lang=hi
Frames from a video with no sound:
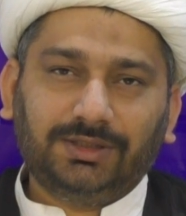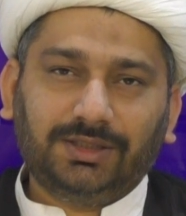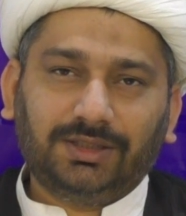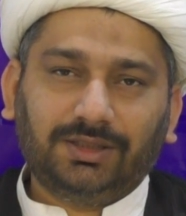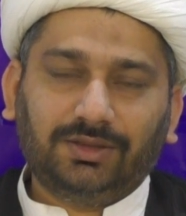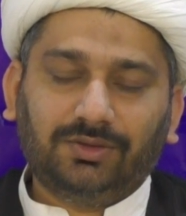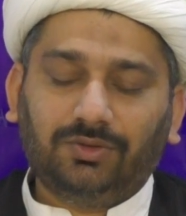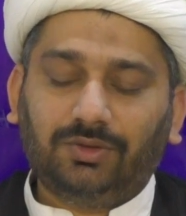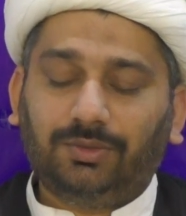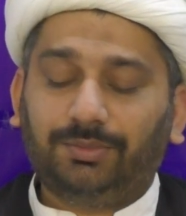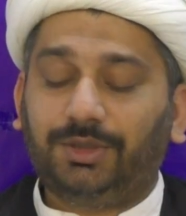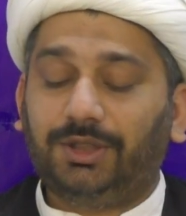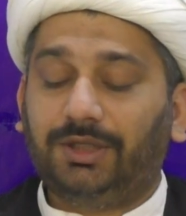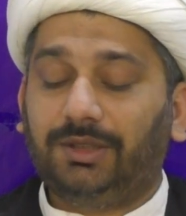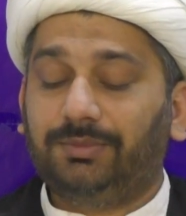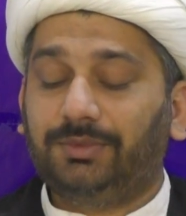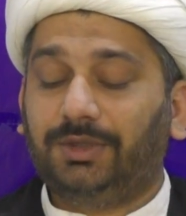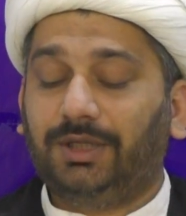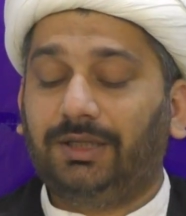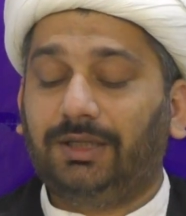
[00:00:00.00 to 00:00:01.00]
से करो अपने
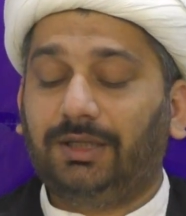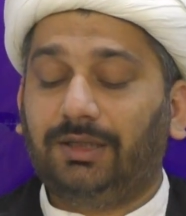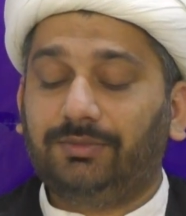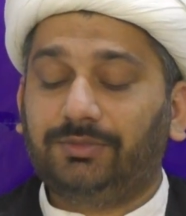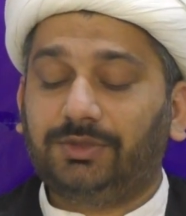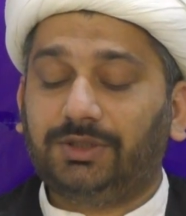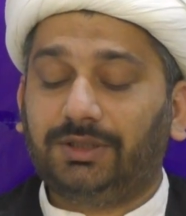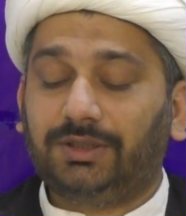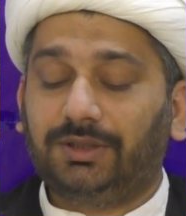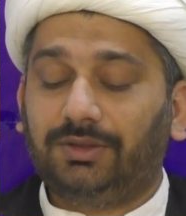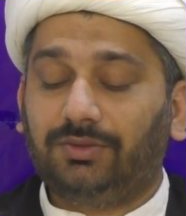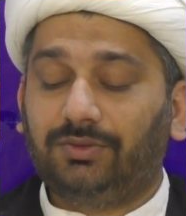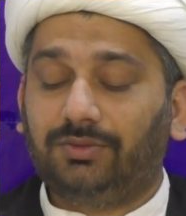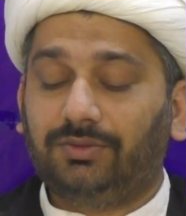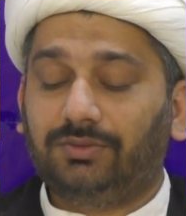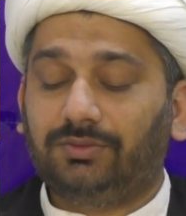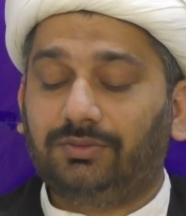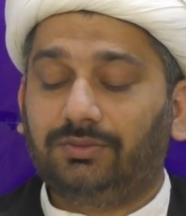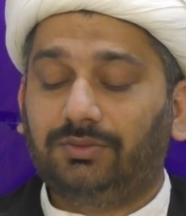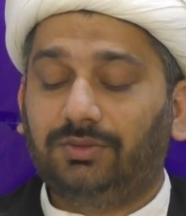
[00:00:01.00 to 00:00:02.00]
रब के नाम से करो
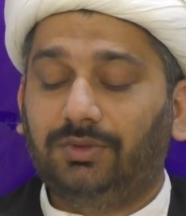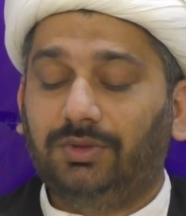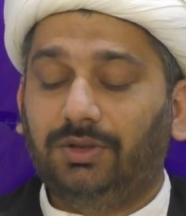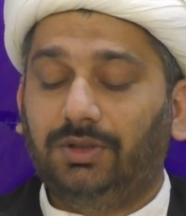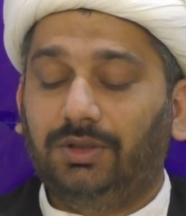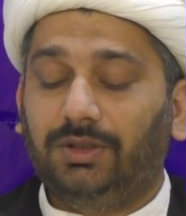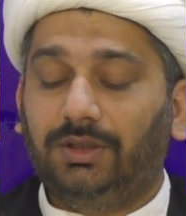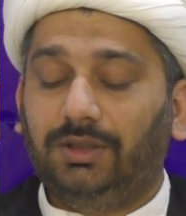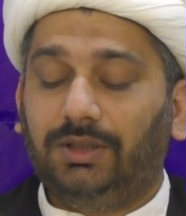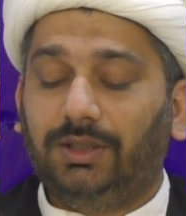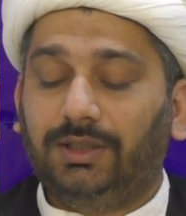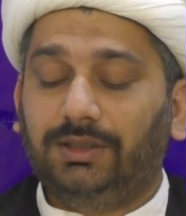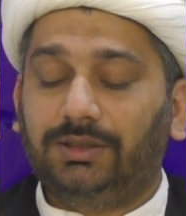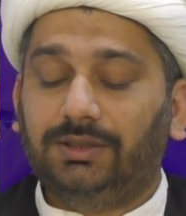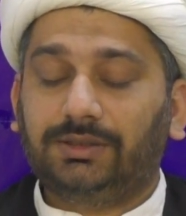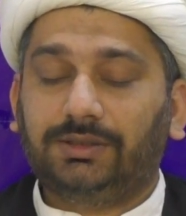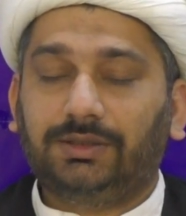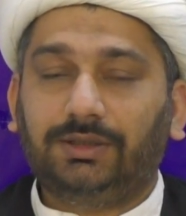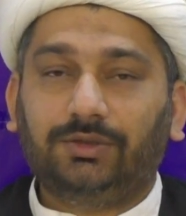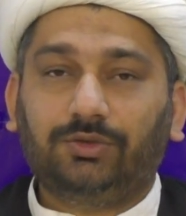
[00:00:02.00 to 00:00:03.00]
कि
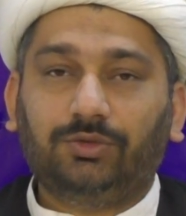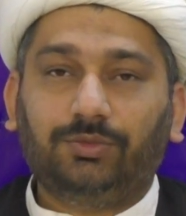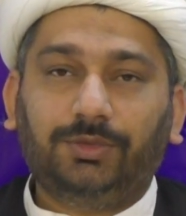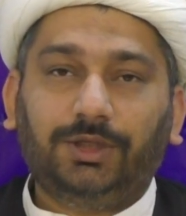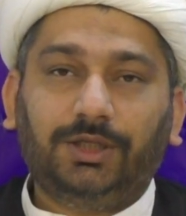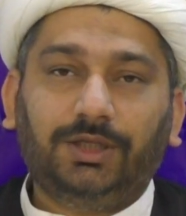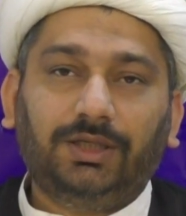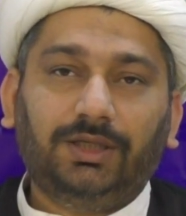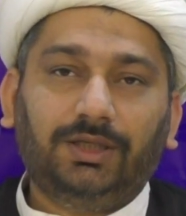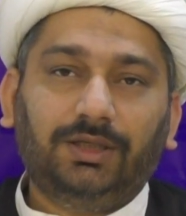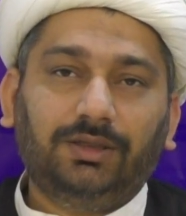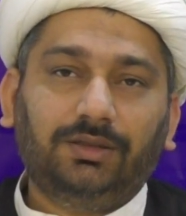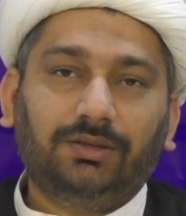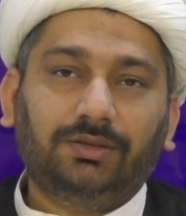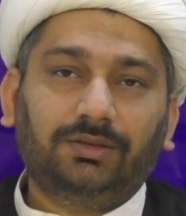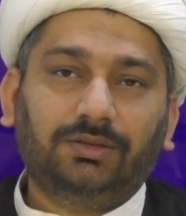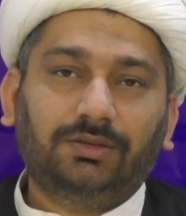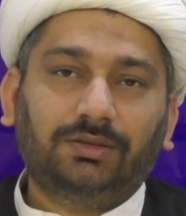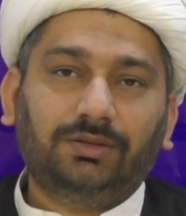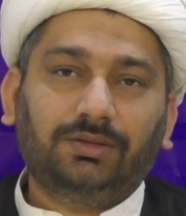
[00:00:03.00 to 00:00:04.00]
जिसने तुम्हें
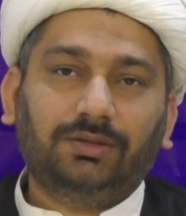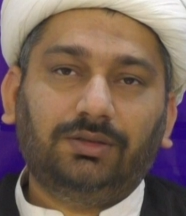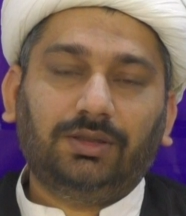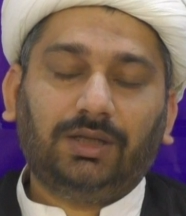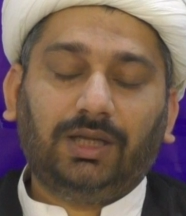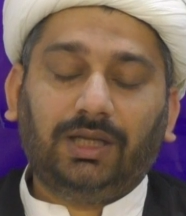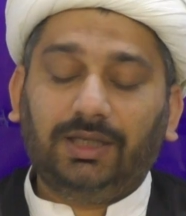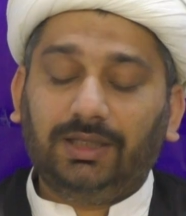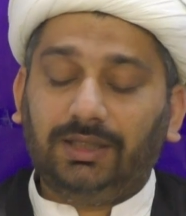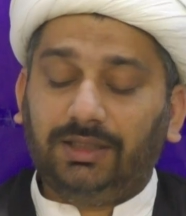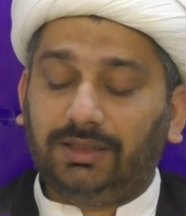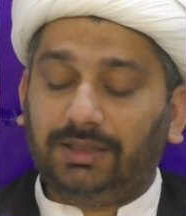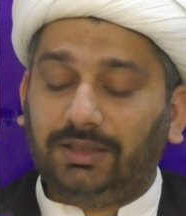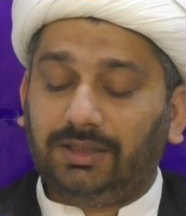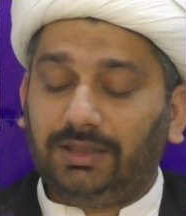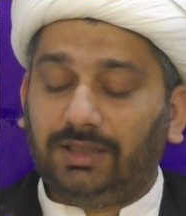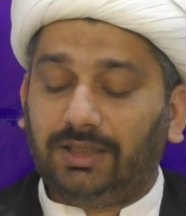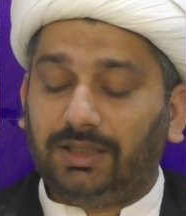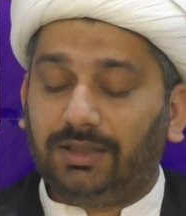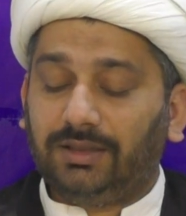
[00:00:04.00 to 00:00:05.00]
खलक
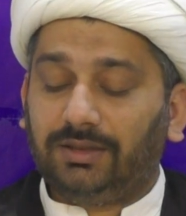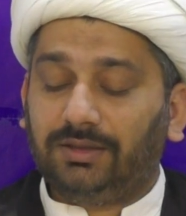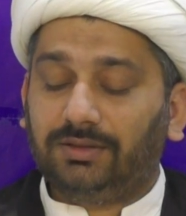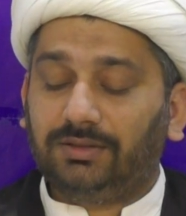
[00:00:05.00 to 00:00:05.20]
किया